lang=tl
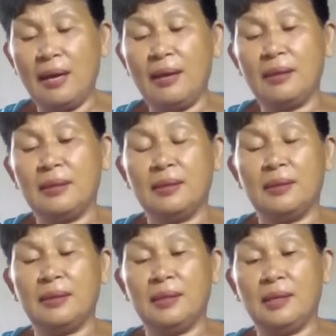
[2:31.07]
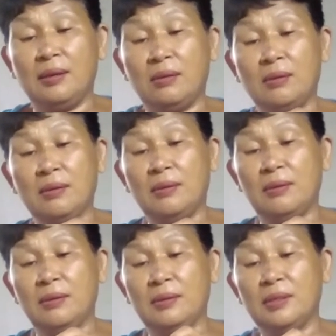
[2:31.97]
O, oh,
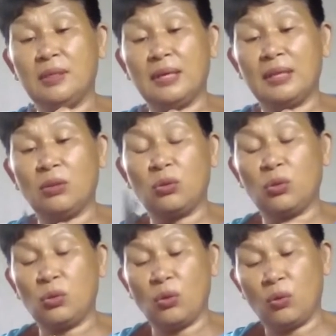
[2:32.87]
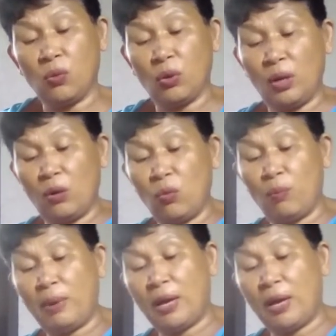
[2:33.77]
natututuan ko kayo kung paano mag